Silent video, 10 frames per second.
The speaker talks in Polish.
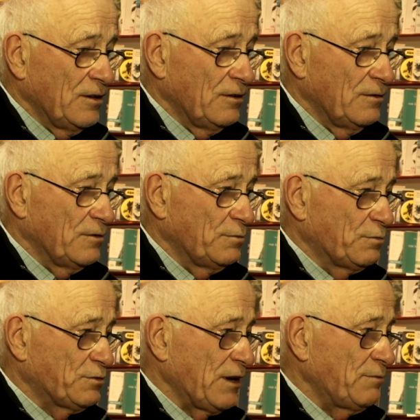i
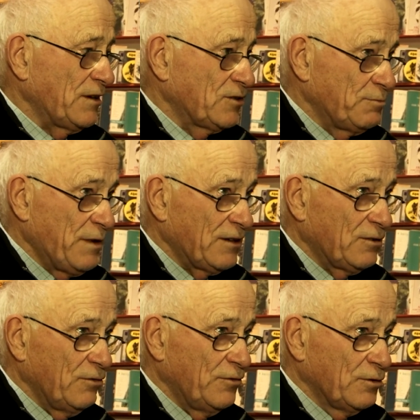przebieg
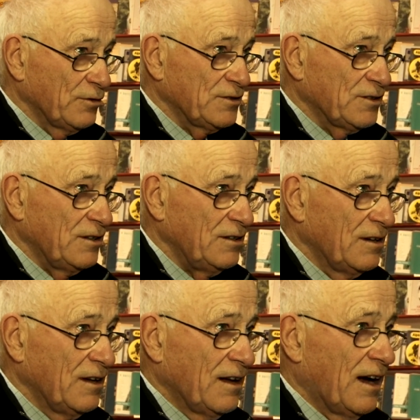grzbietów górskich,
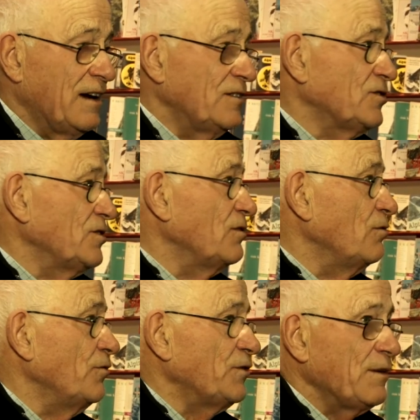ale
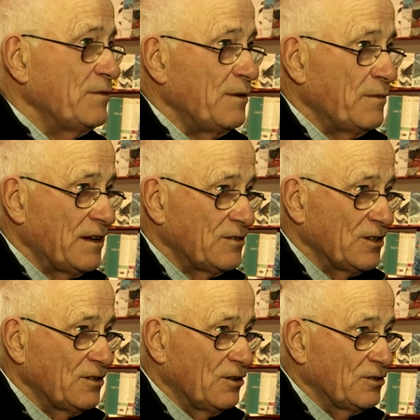szczegółów tam nie ma.
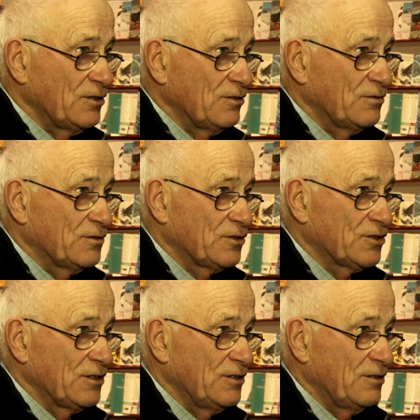Jeżeli chodzi o
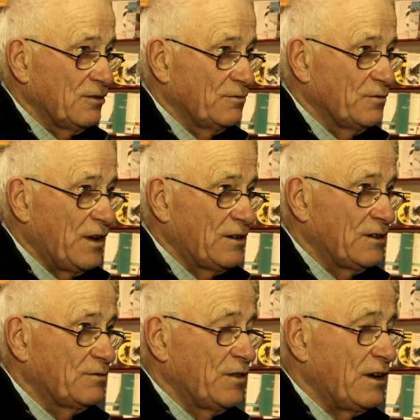szczyty, to
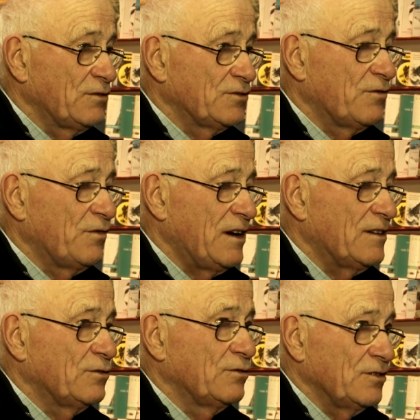wiele, wielu,
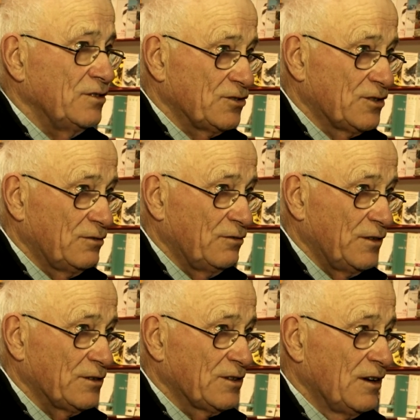wiele turni
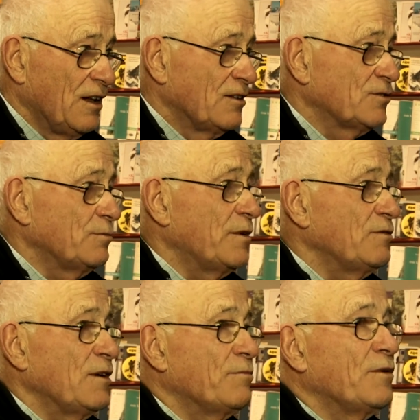szczytów jest
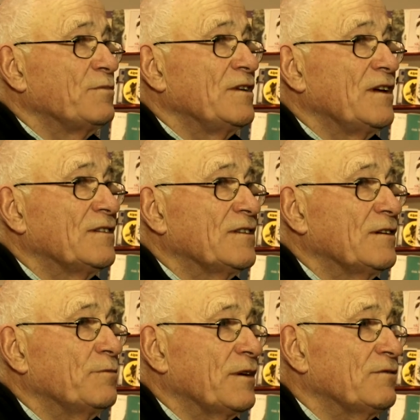zupełnie
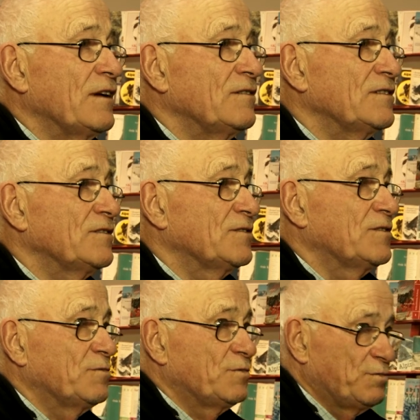pominiętych prawda,
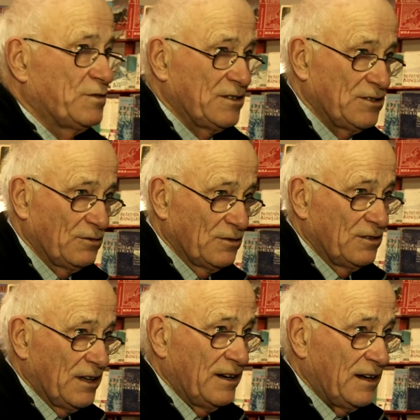z, przez tą
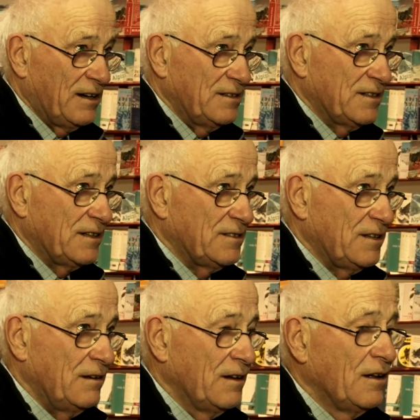
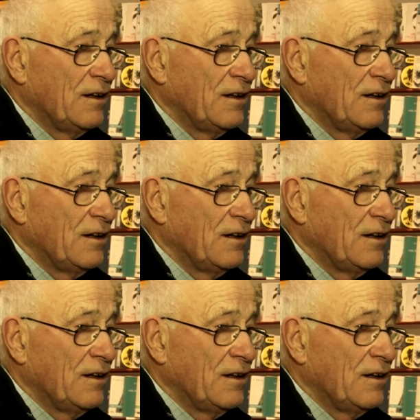generalizację.